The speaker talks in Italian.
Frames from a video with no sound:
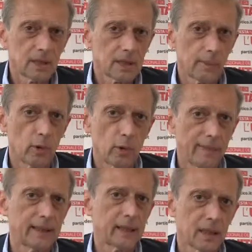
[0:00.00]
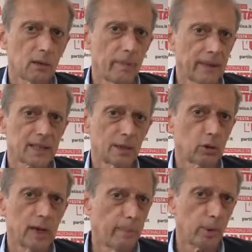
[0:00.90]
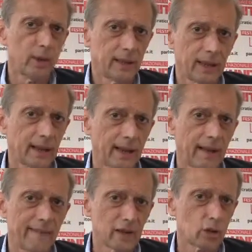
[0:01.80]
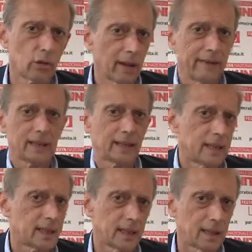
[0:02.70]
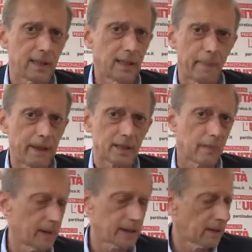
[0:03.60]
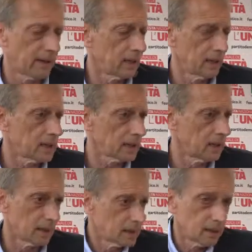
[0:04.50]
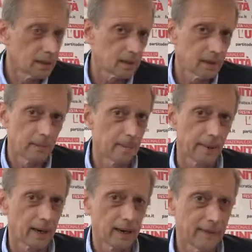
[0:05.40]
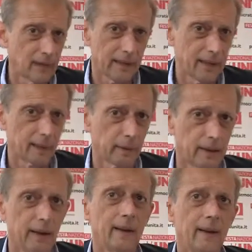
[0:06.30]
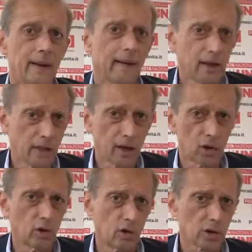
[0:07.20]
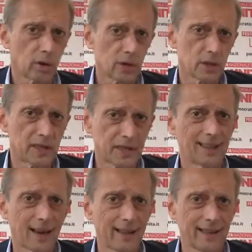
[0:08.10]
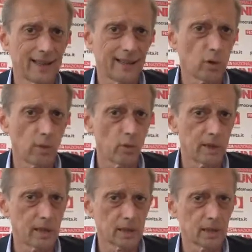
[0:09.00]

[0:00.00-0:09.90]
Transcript: Diciamo il 95% delle politiche che investono la vita dei cittadini passa per le scrivanie dei sindaci, quindi mi pare evidente quindi, che si riconosca questa centralità dei comuni e dei